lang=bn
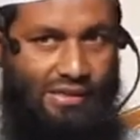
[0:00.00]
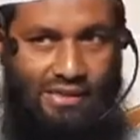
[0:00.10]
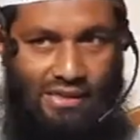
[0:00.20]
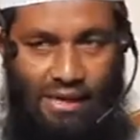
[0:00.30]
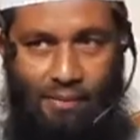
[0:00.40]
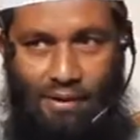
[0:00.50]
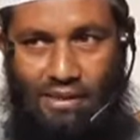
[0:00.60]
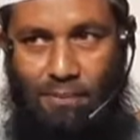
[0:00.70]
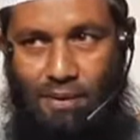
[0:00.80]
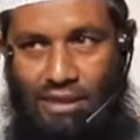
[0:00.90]
যে যে
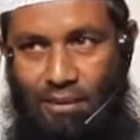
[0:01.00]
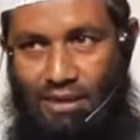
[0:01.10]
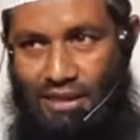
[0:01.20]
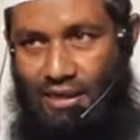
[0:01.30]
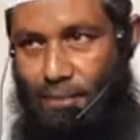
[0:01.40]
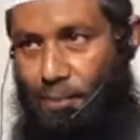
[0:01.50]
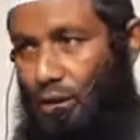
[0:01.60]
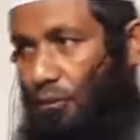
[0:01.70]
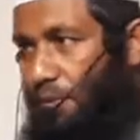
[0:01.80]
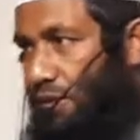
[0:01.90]
ব্যক্তি পিতামাতাকে
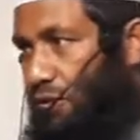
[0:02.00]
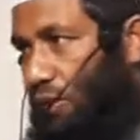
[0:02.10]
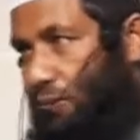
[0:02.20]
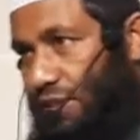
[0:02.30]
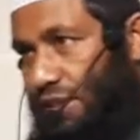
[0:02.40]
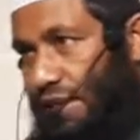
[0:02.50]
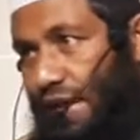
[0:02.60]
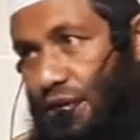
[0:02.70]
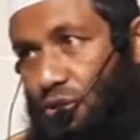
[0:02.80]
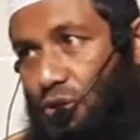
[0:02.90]
পেল বৃদ্ধ অবস্থায়
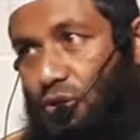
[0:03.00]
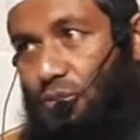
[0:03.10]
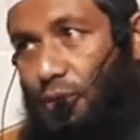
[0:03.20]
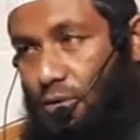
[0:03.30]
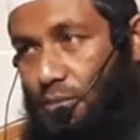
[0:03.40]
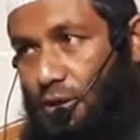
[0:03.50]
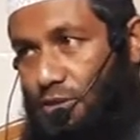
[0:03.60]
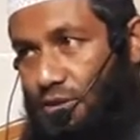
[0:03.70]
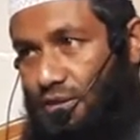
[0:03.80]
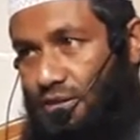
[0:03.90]
একজন অথবা
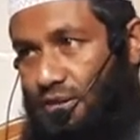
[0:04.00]
উভয়জন